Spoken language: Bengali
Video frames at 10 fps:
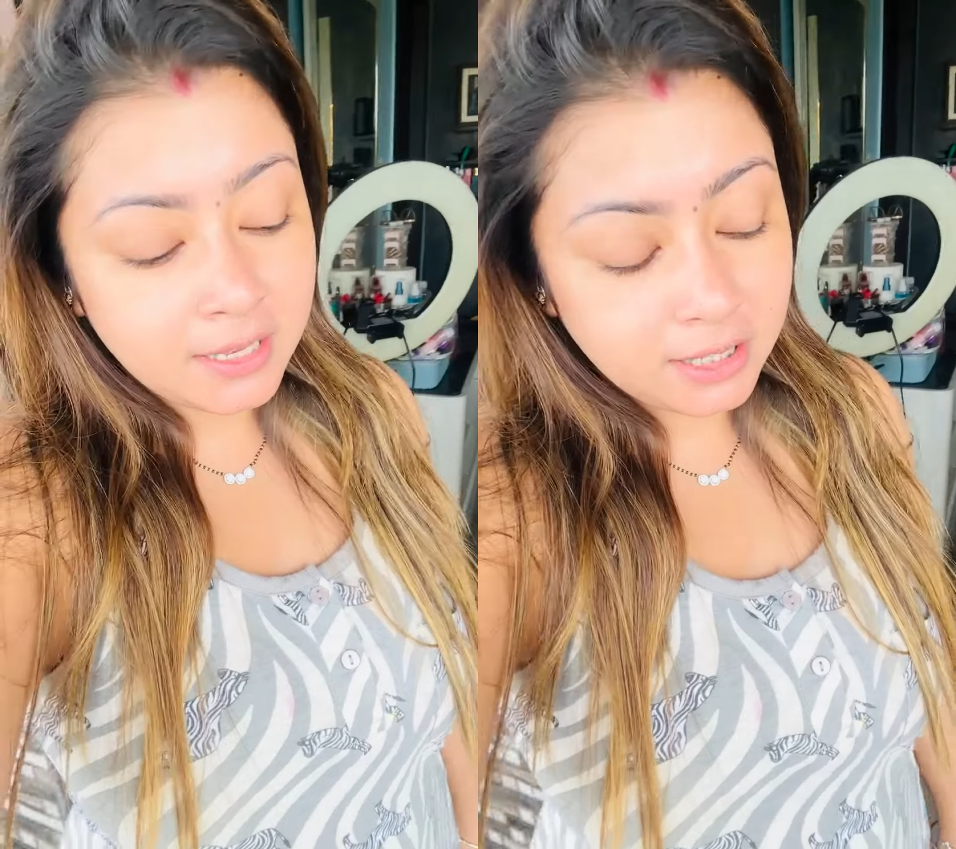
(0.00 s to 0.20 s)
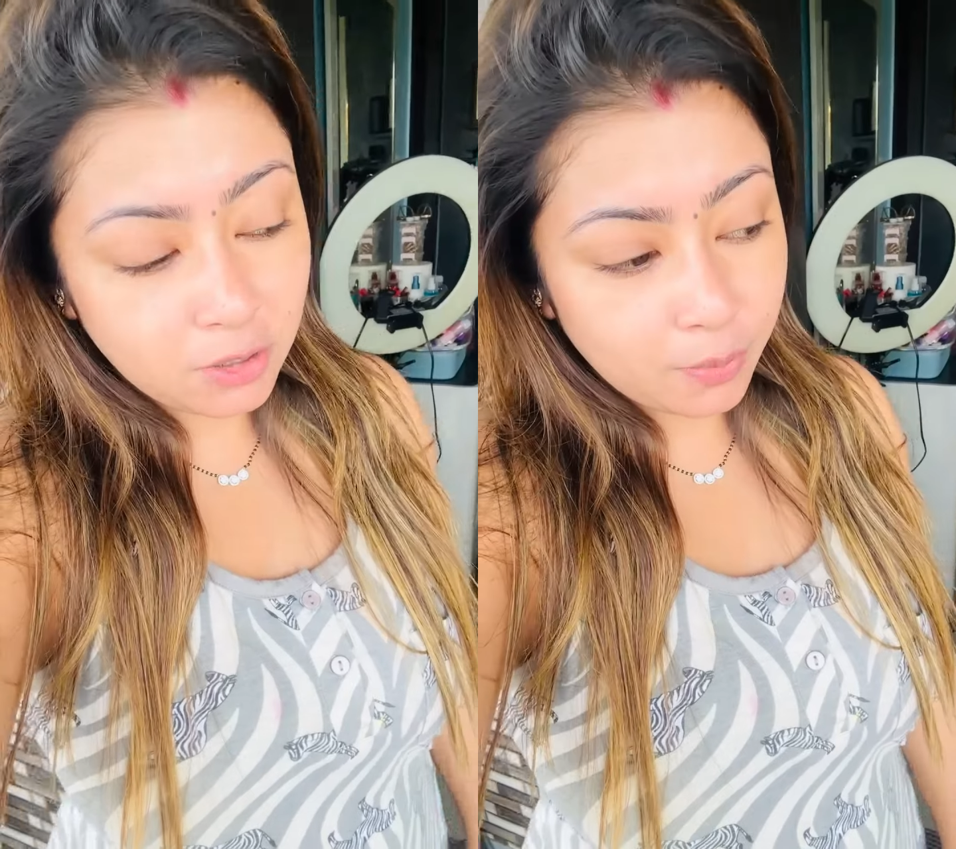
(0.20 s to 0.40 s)

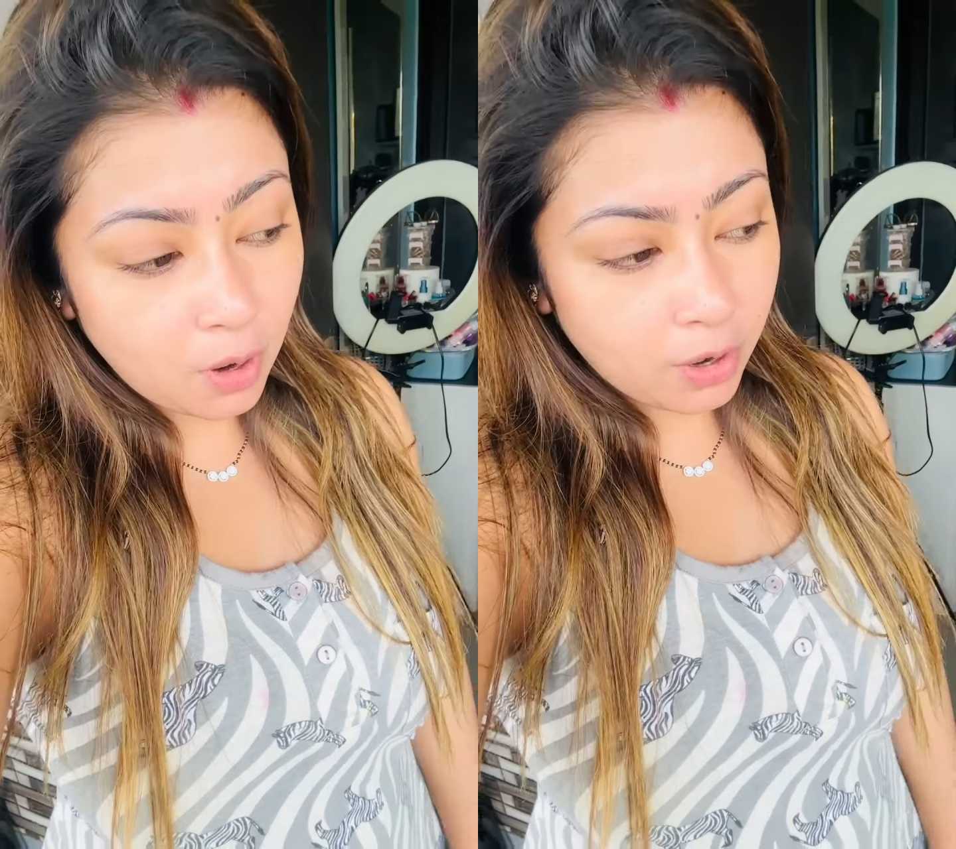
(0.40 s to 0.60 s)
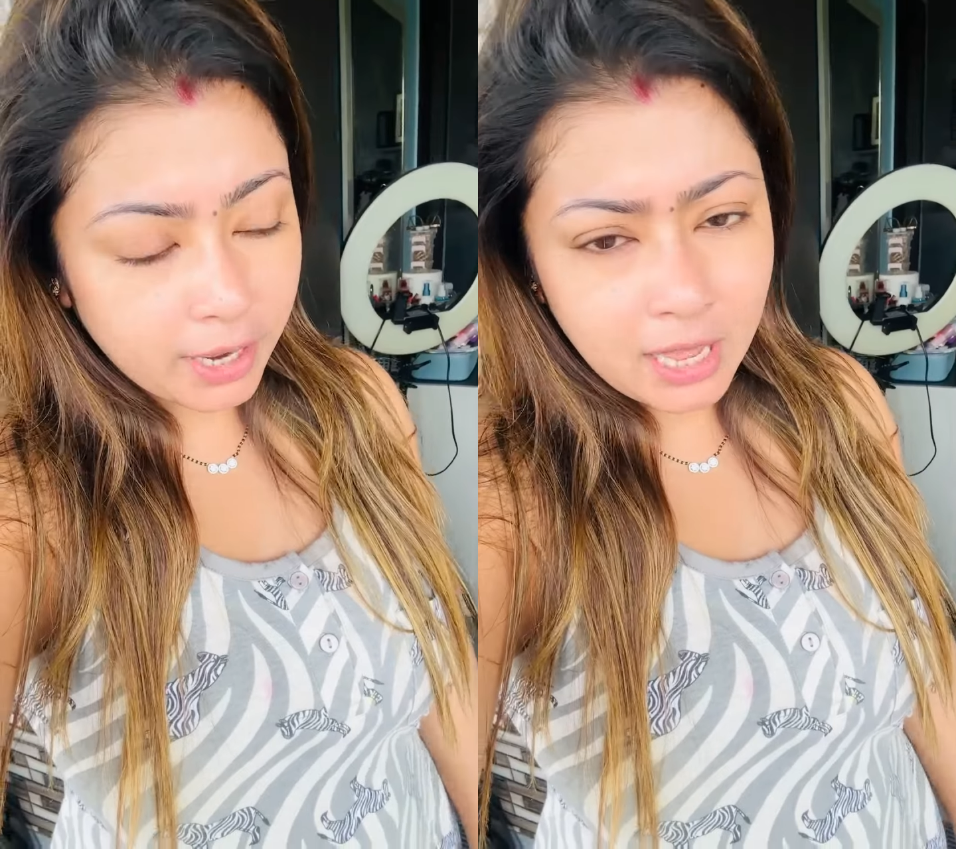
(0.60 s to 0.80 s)
যে তোমরা
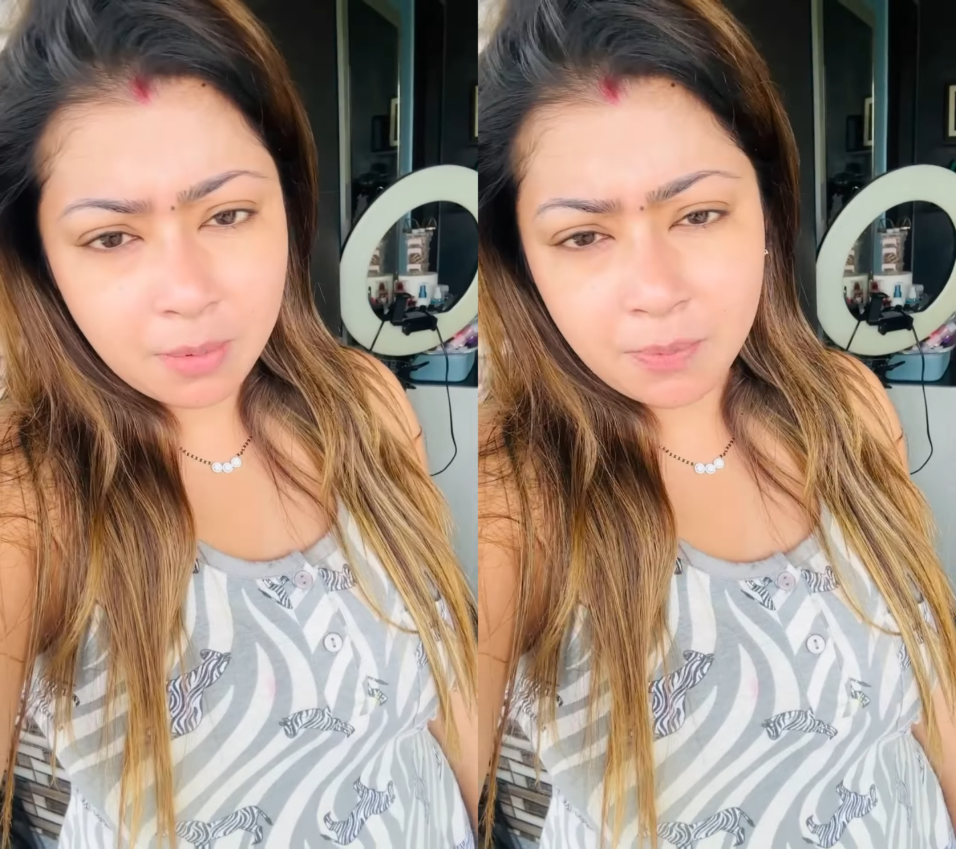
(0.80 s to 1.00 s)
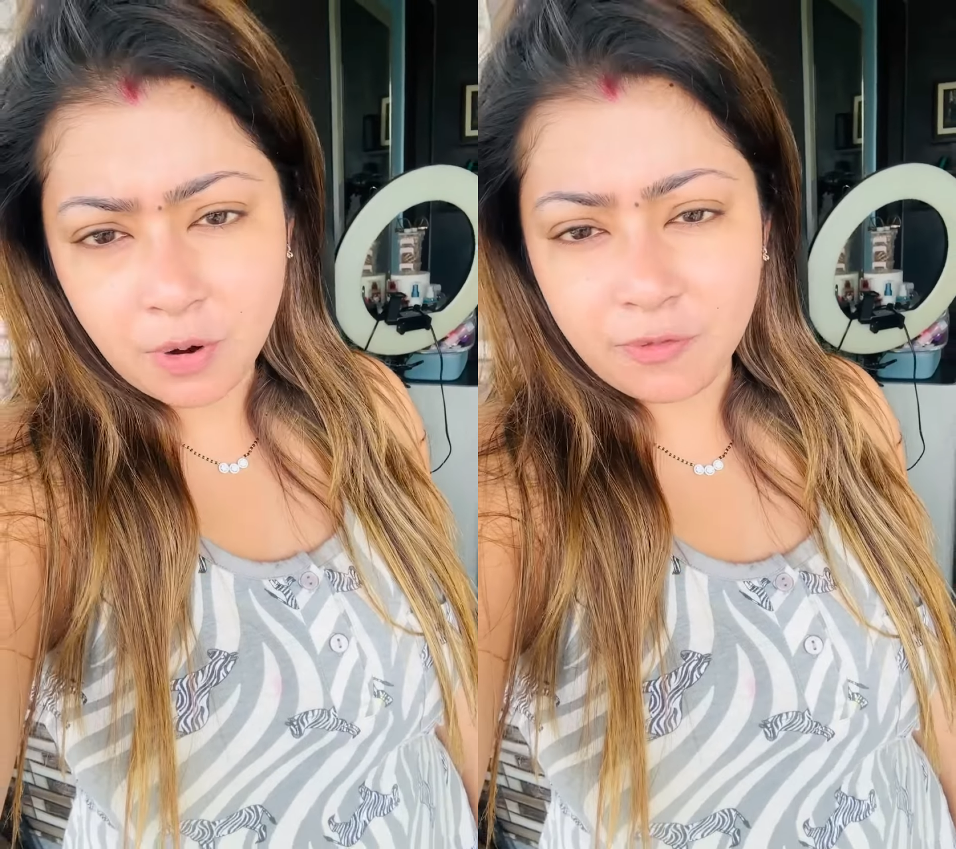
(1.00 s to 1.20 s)
অনেকেই
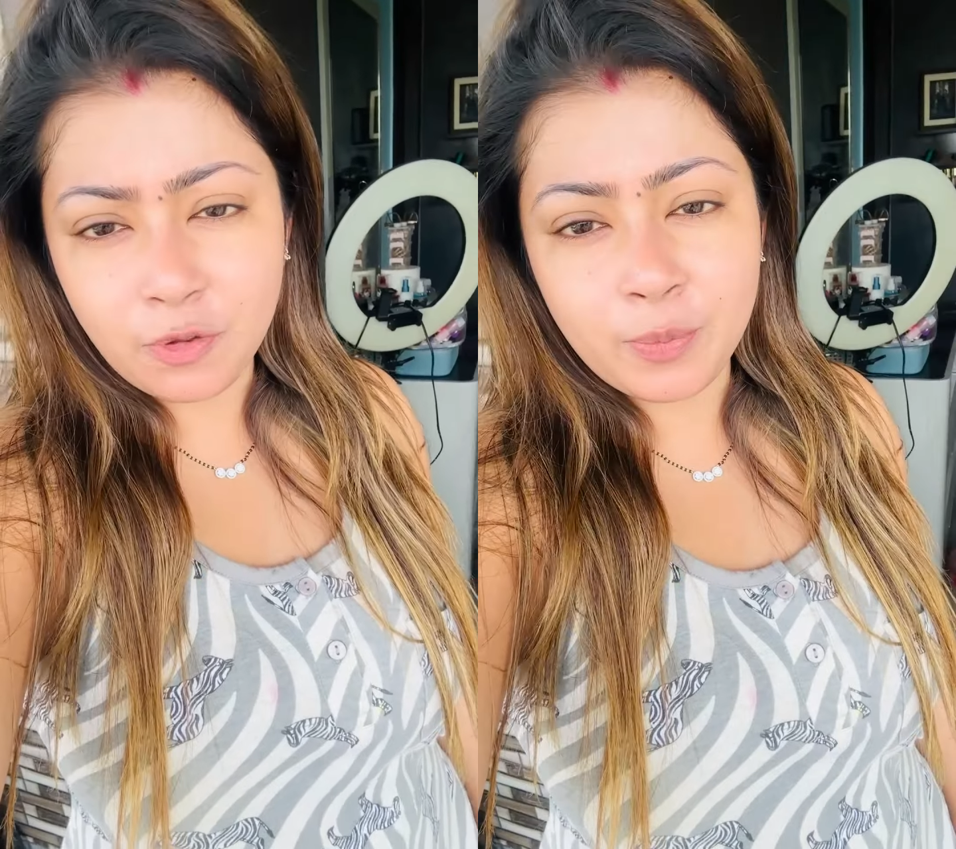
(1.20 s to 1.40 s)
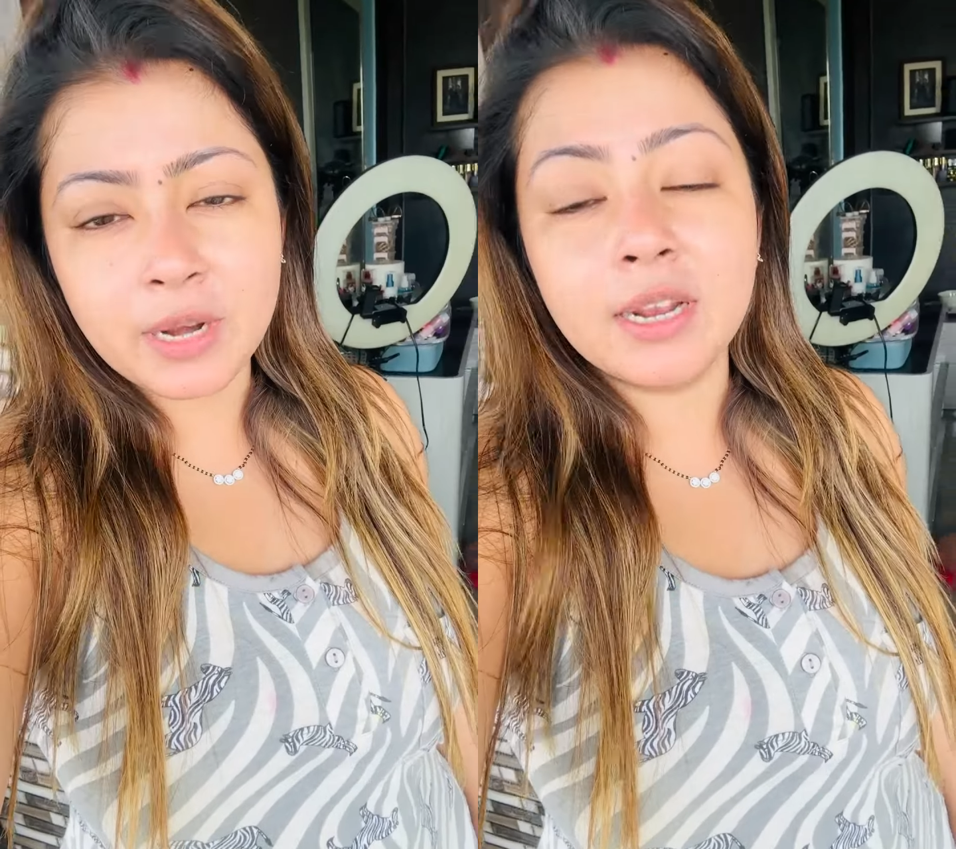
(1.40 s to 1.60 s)
আমার পারফিউমের